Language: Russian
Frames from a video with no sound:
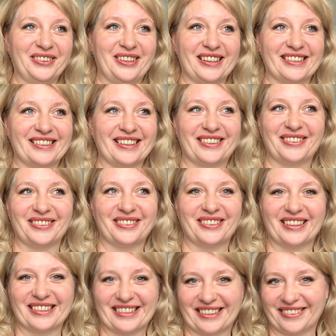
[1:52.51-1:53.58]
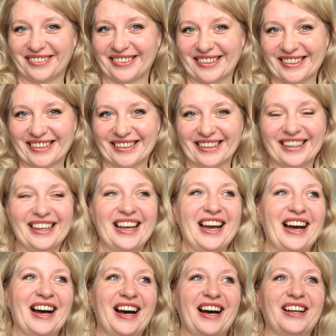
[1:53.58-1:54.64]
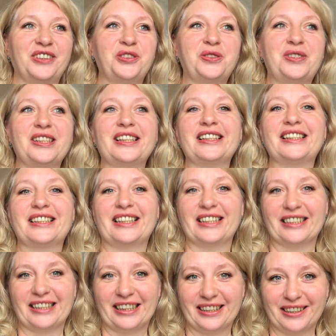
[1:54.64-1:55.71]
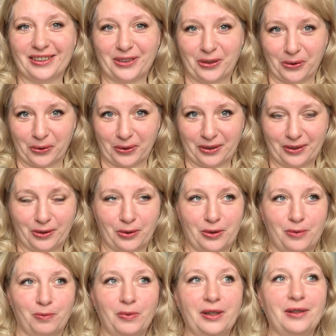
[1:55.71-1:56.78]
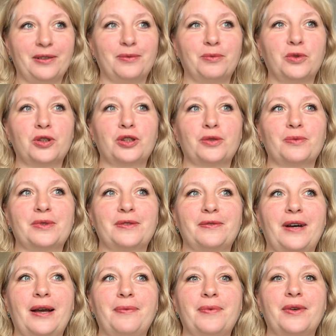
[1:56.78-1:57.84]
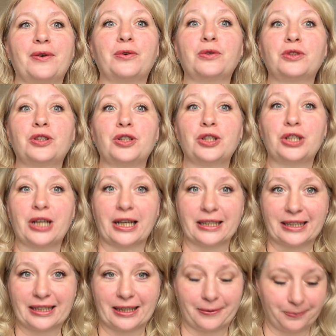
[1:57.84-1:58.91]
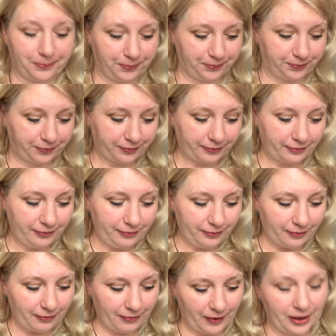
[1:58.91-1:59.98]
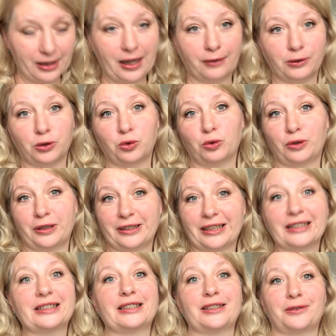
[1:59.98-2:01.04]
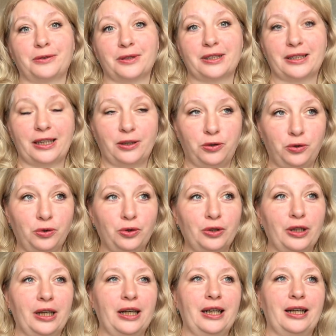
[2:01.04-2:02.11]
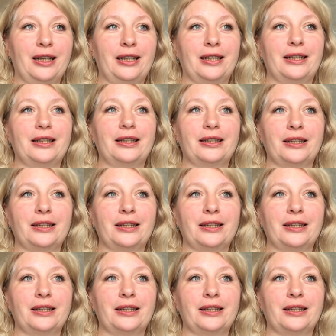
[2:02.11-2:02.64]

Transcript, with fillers: ну, есть такое дурацкое выражение. Но тело никогда не лгет. То есть мы можем с вами очень часто, недавно тут редактировала статью а,